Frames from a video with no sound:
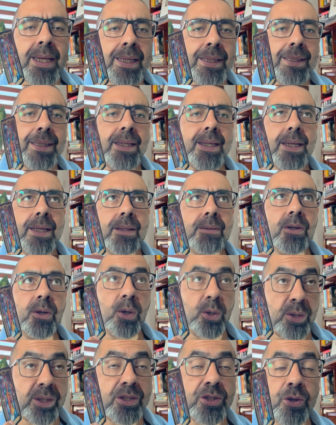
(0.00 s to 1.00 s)
de
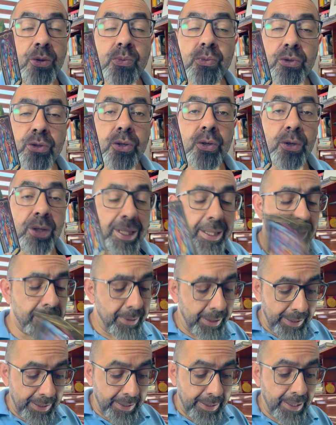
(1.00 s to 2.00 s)
conexión mucho con la
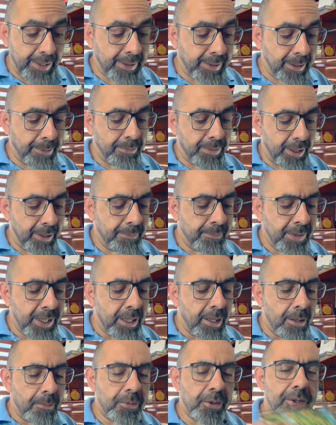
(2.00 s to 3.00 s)
divinidad también.
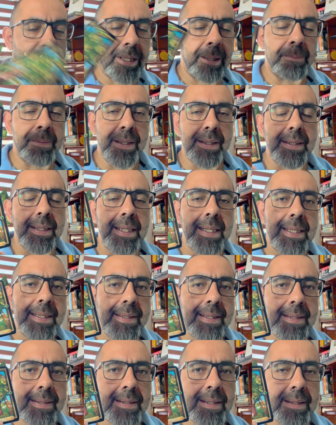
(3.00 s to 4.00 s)
Por otra parte,
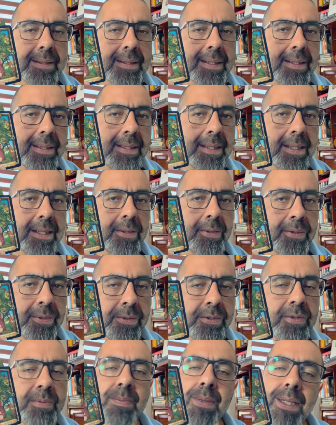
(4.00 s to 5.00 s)
este siete de
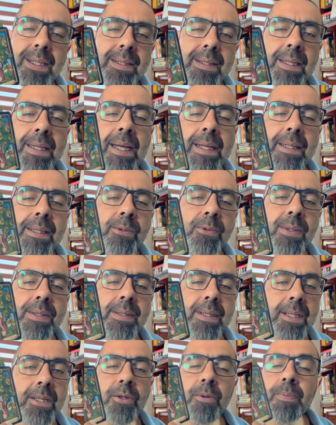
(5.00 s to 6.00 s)
oros me indica que tú has
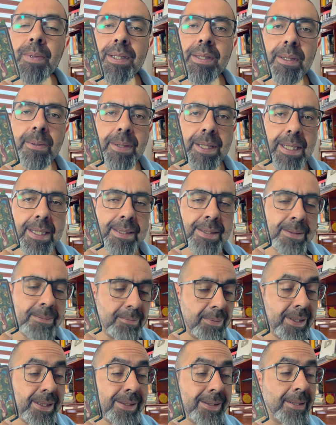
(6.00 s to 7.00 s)
tenido
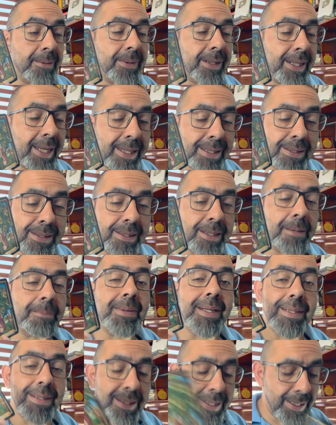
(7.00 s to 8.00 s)
perseverancia,
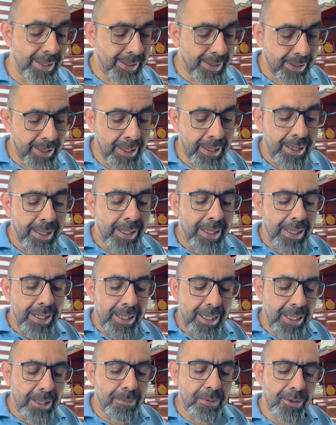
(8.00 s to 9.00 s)
paciencia.
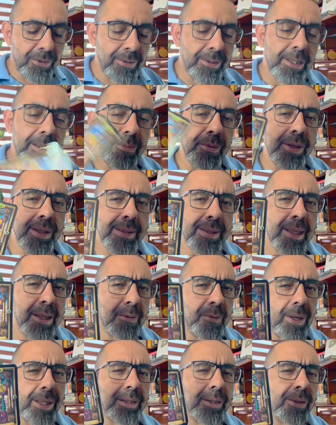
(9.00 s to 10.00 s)
Y por último, este
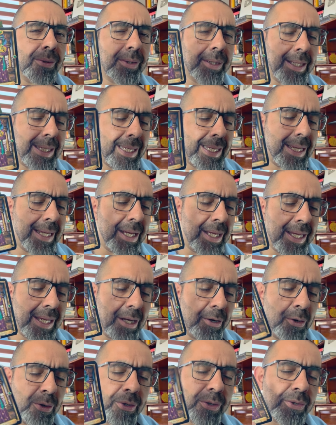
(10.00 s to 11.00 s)
4 de
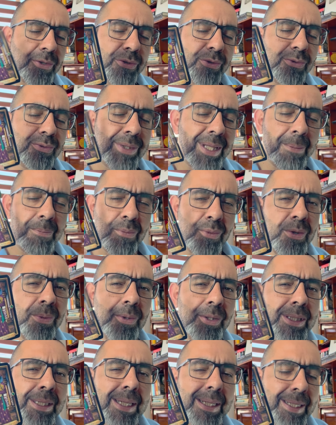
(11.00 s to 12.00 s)
oros, una muy
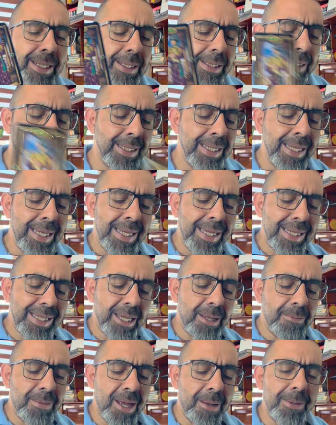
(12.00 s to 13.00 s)
bonita carta
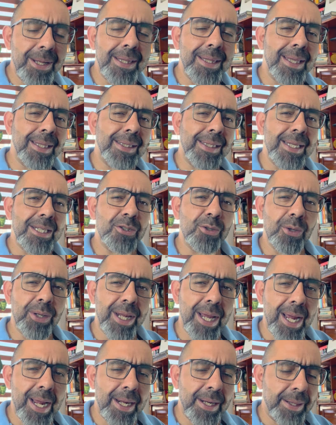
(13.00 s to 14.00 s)
que me habla de
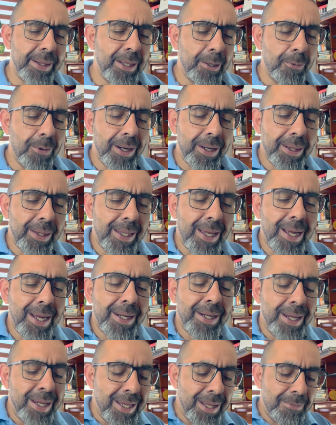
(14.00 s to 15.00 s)
atesorar, de
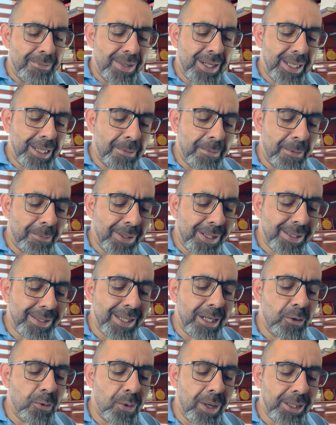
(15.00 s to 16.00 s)
guardar. Mira que me
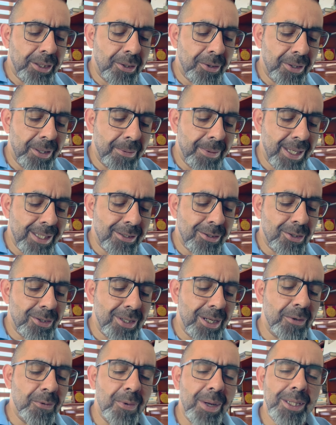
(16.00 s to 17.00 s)
aparece el 4 de bastos y
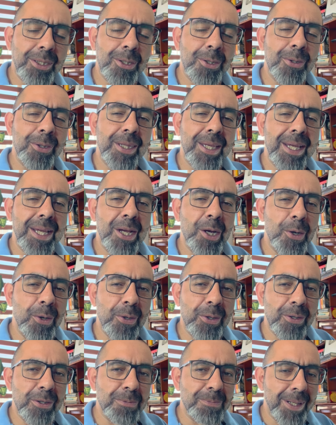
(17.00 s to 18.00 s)
el 4 de
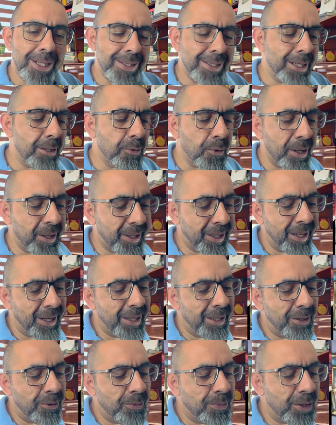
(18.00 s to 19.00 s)
oros. Parece que
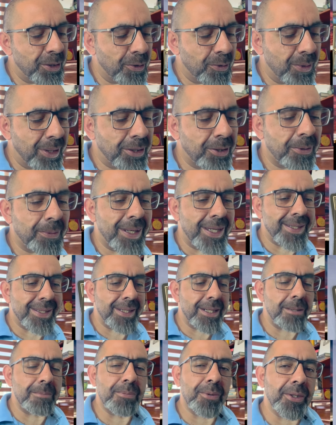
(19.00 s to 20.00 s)
el número 4 va a
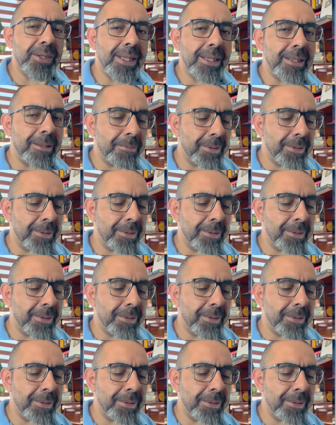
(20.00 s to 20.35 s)
ser importante